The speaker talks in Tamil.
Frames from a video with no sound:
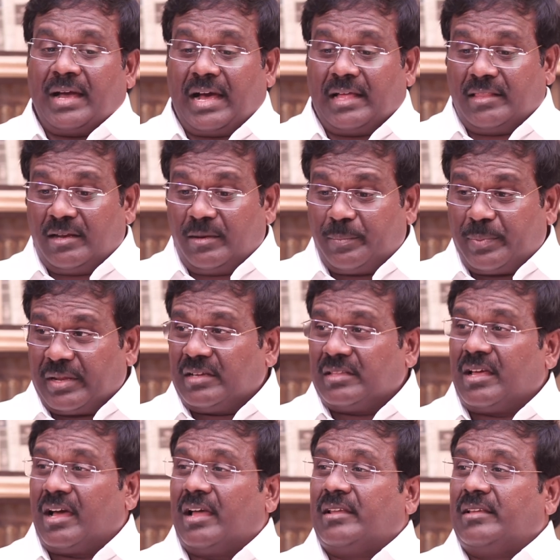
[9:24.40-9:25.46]
அதன்
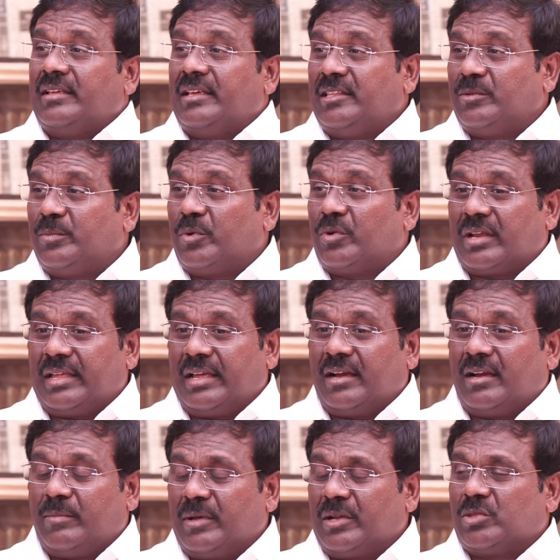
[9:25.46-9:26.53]
பிறகுதான் இது போன்ற
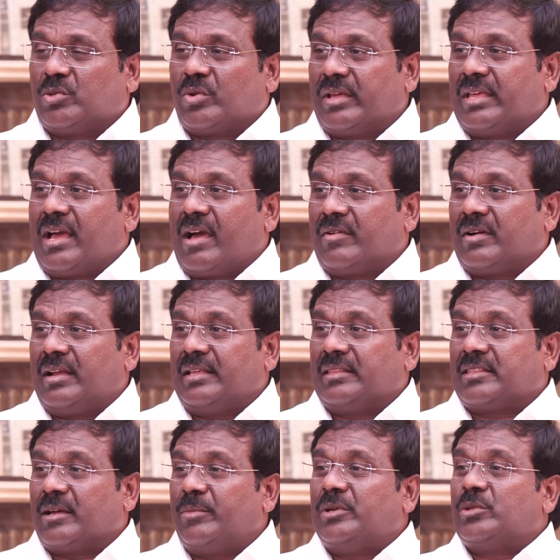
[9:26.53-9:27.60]
எங்கள் மருத்துவரையா அவர்களை
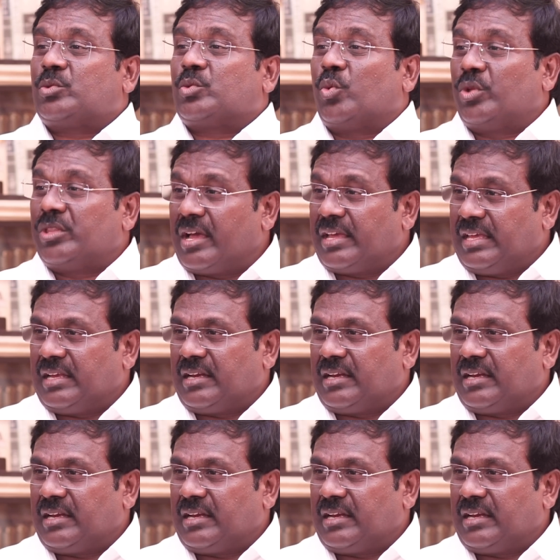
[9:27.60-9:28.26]
தமிழ் குடிதாங்கி